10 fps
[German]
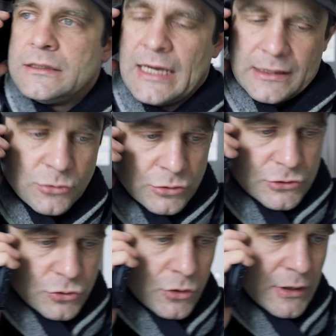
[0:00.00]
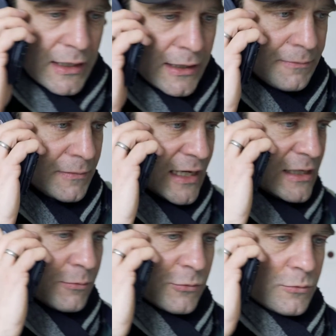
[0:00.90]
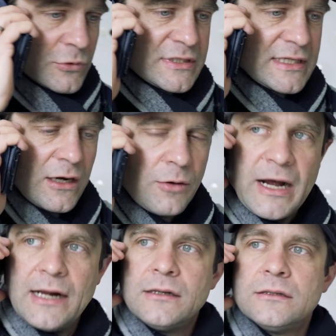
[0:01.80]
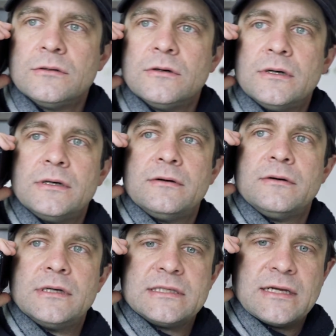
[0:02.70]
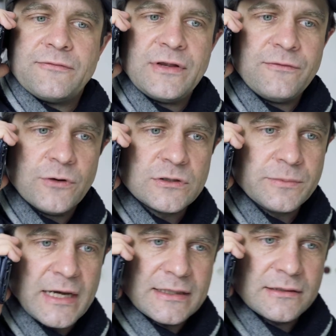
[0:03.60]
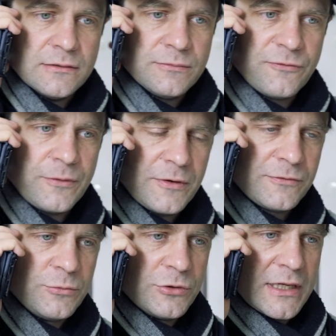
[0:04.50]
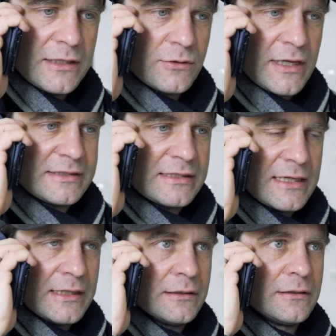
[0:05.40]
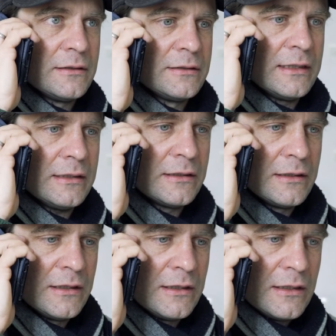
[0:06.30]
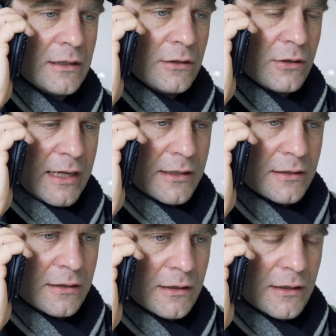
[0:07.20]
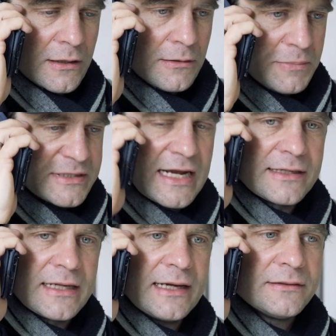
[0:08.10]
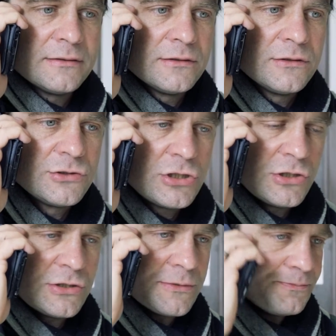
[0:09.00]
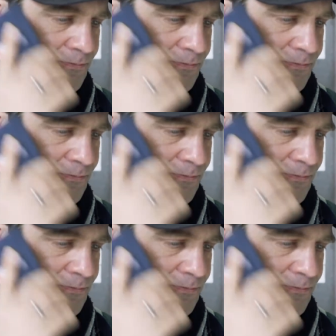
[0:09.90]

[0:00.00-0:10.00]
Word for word: Ja, gut, du, ähm, ich muss dann auch mal äh, ist ja viel vorzubereiten, bevor man auf die Bühne geht. Du kennst das ja, ne? Okay, äh, bis dann, ja? Tschüss!